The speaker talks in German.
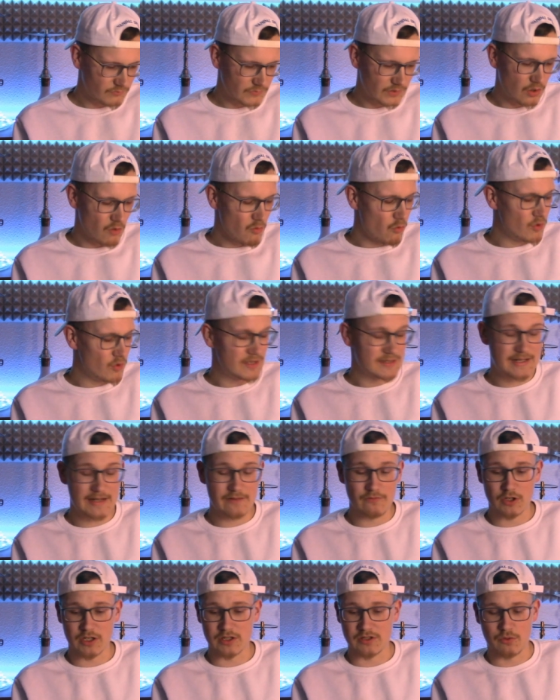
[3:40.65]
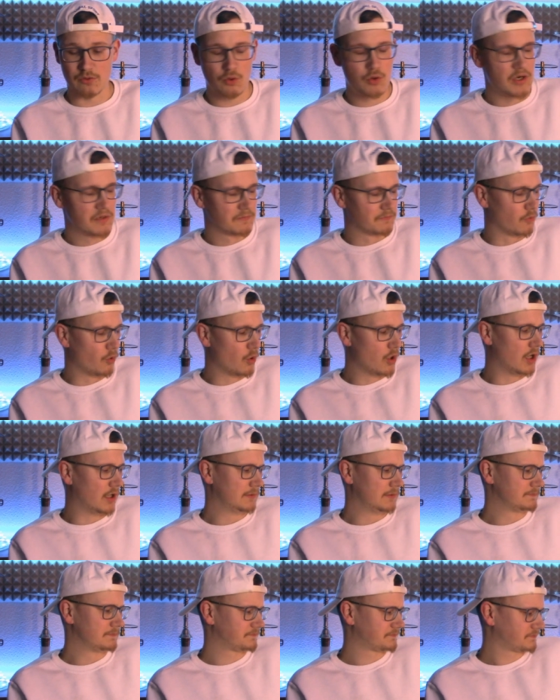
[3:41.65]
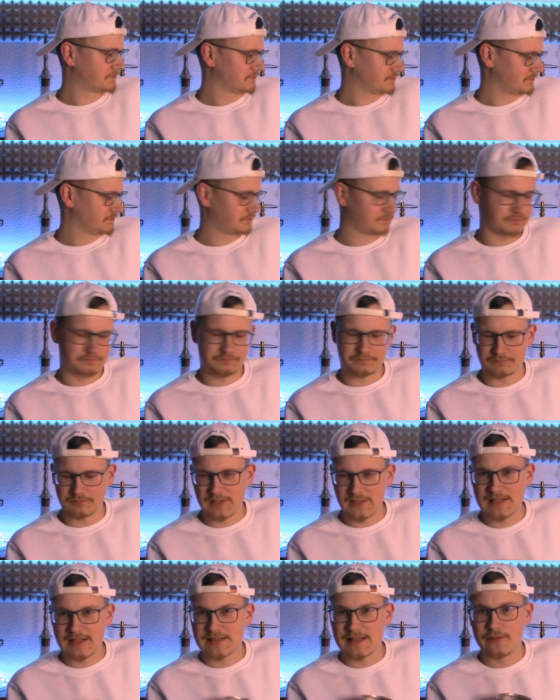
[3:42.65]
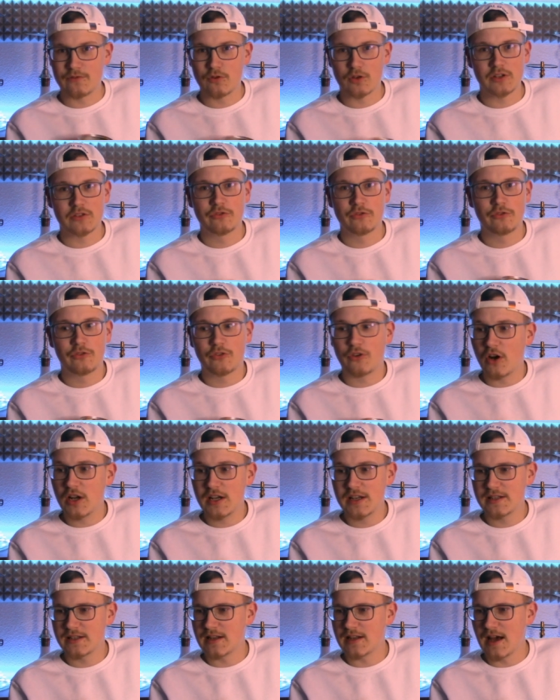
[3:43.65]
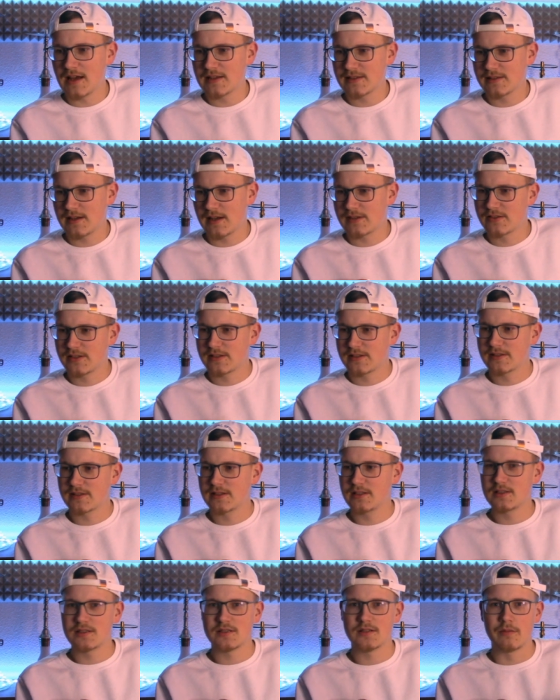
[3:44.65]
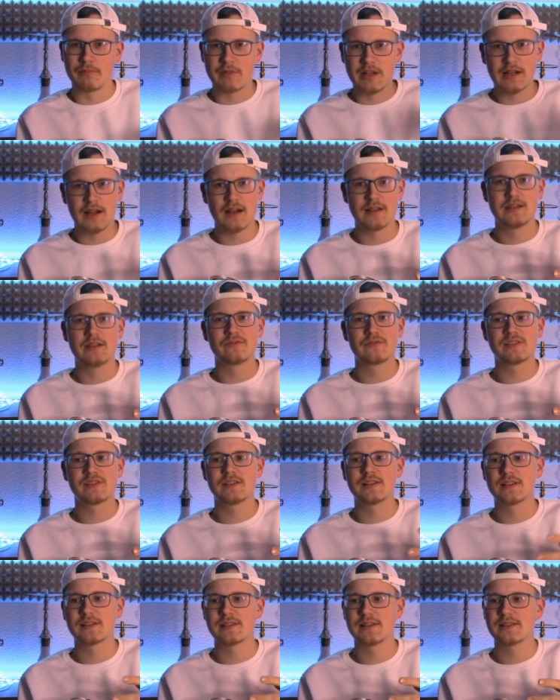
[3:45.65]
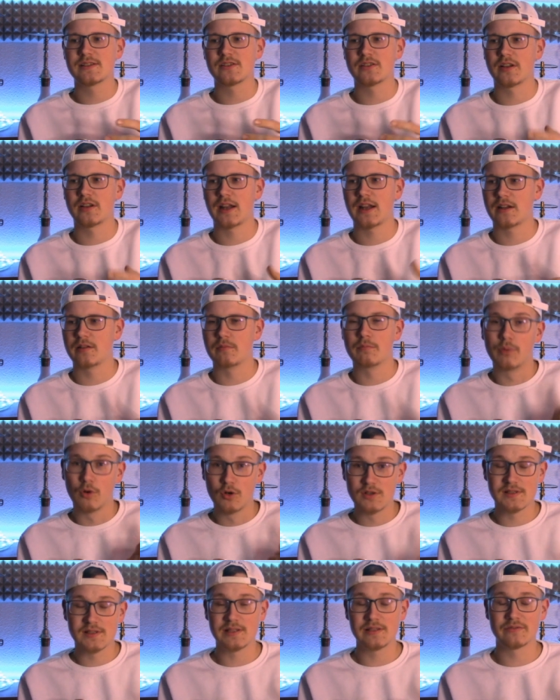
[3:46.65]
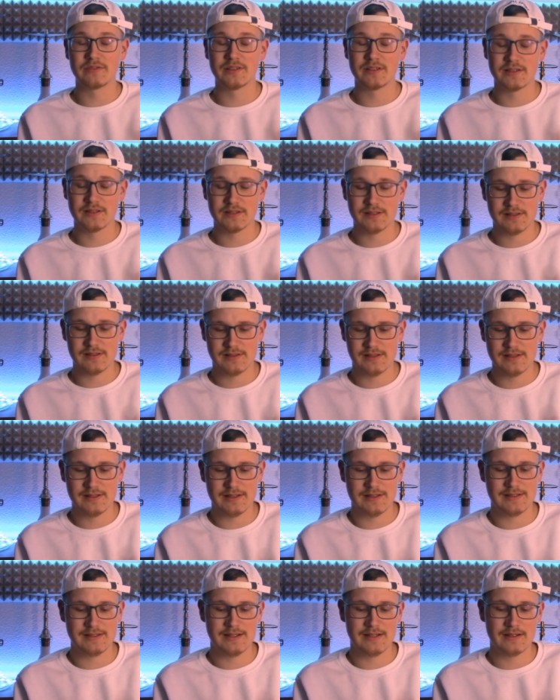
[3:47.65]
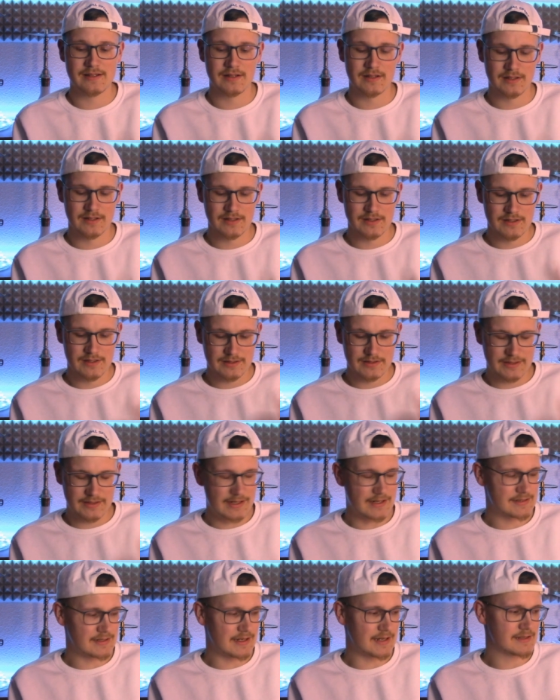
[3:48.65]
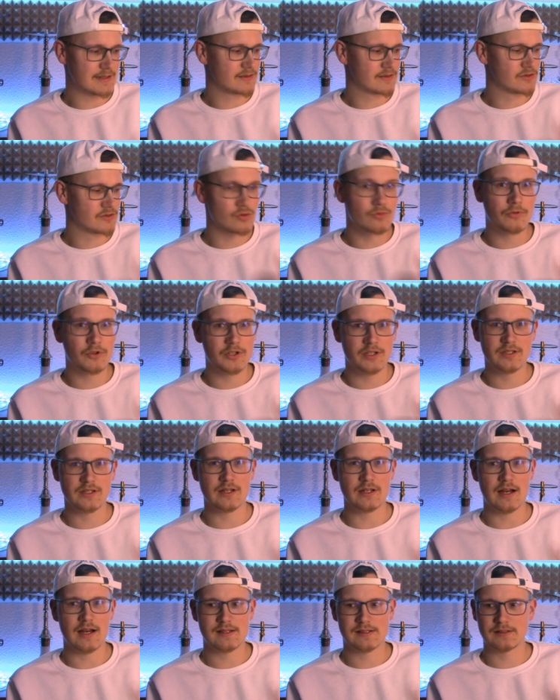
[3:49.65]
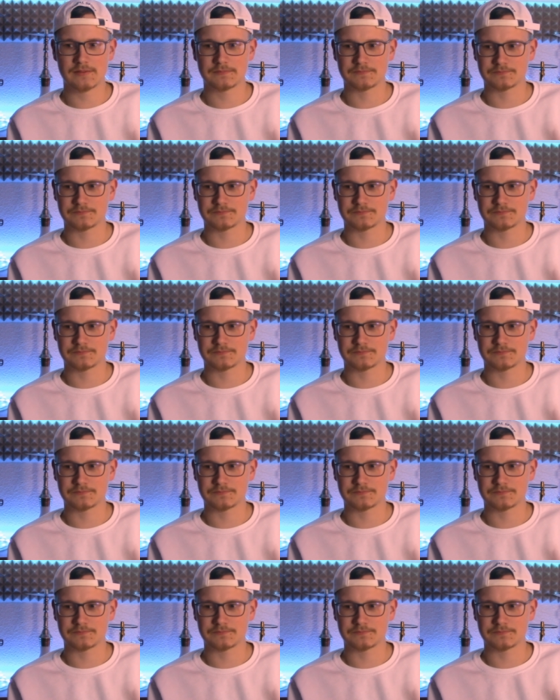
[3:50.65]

Und es geht wirklich. Wow es geht wirklich voll in die Nase. Also jetzt nicht im negativen Sinne gesehen, sondern im positiven Sinne gesehen geht das Ganze sofort in die Nase.